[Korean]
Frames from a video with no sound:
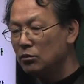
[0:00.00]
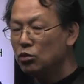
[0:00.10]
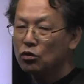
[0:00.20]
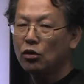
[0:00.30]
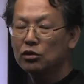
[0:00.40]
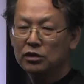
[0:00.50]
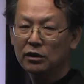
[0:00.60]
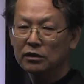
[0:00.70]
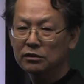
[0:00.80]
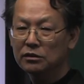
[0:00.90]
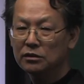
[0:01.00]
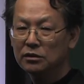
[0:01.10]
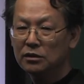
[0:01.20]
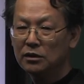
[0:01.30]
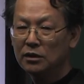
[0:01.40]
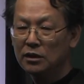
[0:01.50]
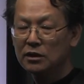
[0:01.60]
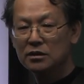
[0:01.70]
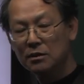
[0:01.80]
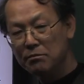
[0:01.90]
물꼬를 트는 이런
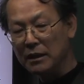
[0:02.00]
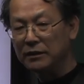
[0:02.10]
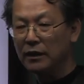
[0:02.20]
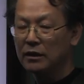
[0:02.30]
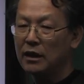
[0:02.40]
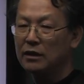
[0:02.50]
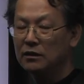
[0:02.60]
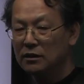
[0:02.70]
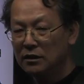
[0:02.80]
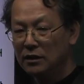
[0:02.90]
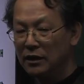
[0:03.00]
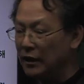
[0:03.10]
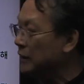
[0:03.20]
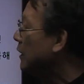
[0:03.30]
선발대 역할을 해야